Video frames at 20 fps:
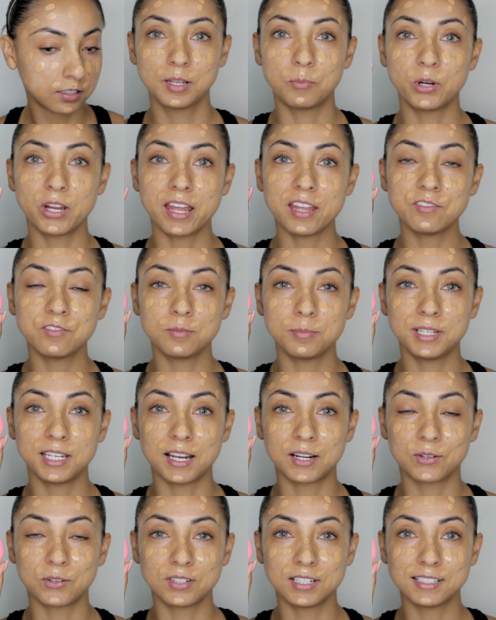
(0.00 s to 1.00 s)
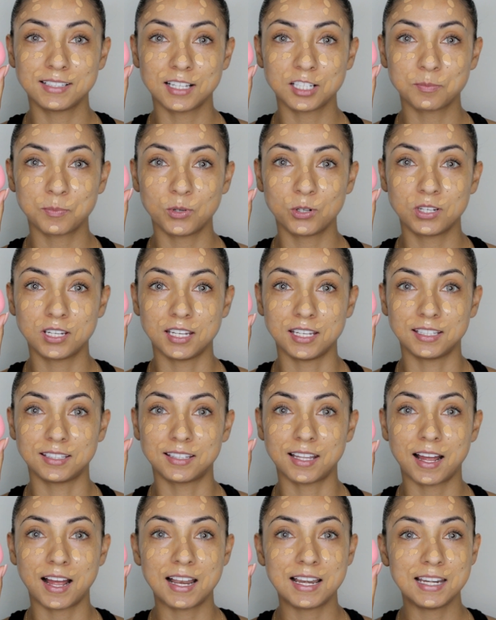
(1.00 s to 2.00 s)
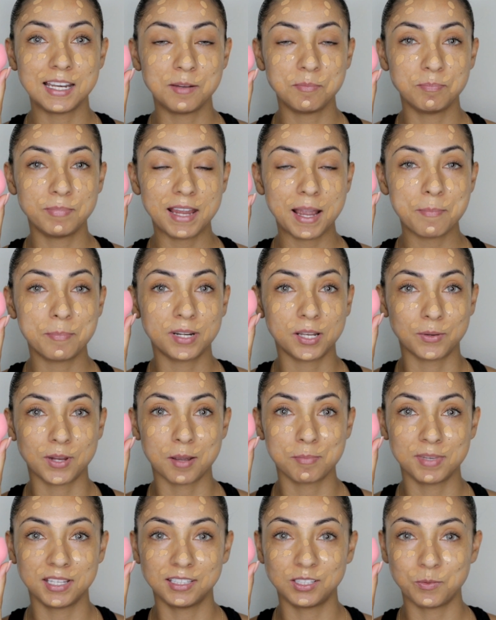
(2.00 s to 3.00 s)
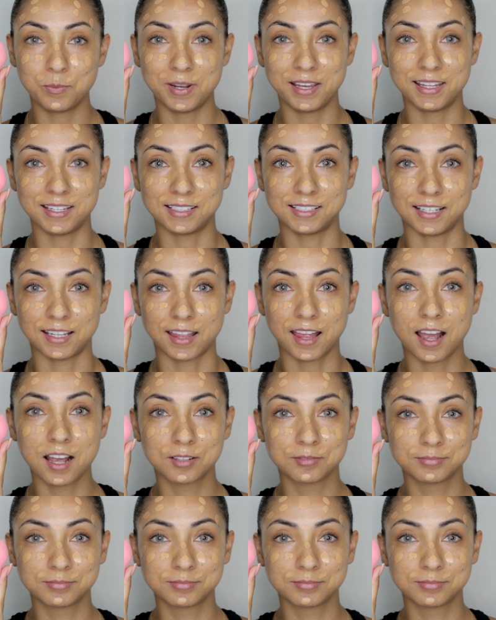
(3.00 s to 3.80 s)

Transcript: Voy a difuminar con esta esponjita limpia previamente humedecida.